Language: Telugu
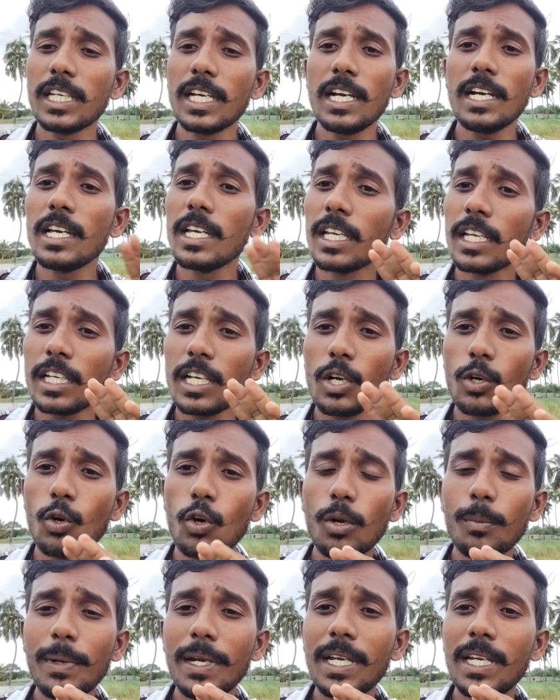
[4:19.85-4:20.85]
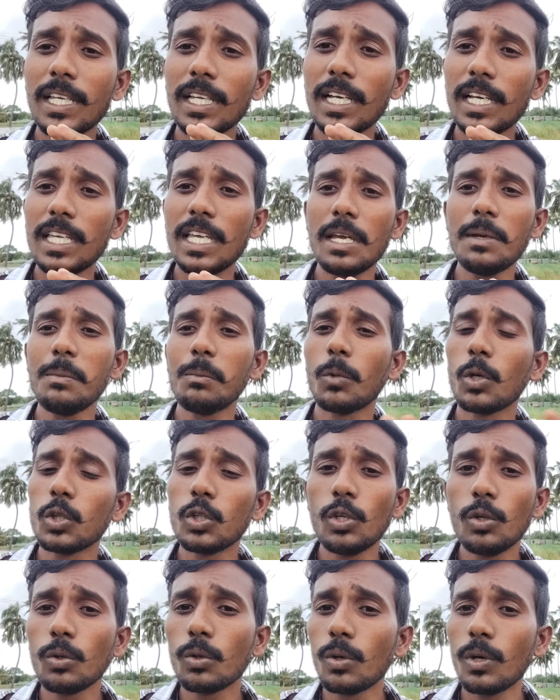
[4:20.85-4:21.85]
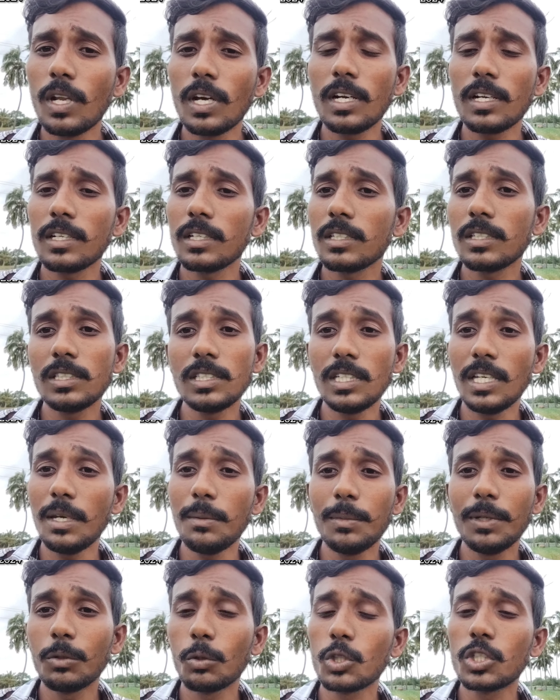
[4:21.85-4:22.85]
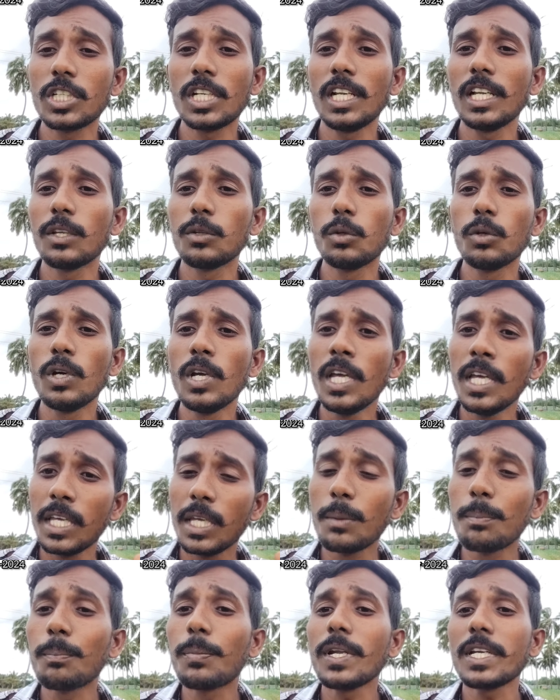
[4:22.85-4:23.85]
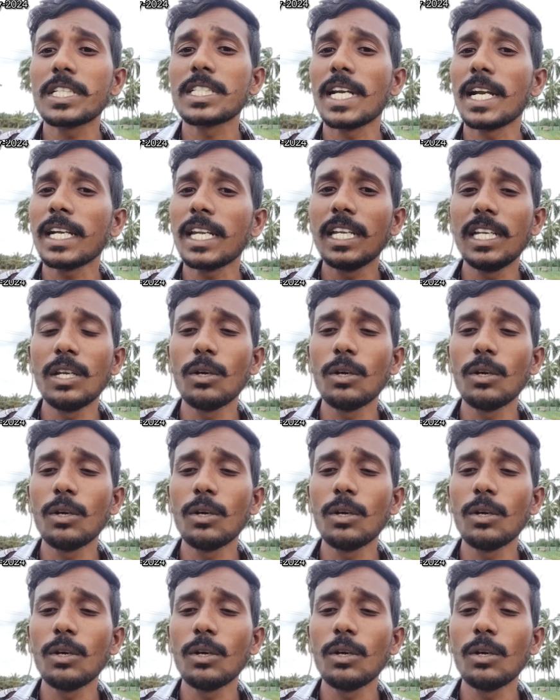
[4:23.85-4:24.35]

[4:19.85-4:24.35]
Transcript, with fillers: ఈ వైరస్కి ఇట్లా పేరు అని కూడా లేదు ఇంకా ఇంకా గవర్నమెంట్ని ఇంకా ఏమి మందులు కూడా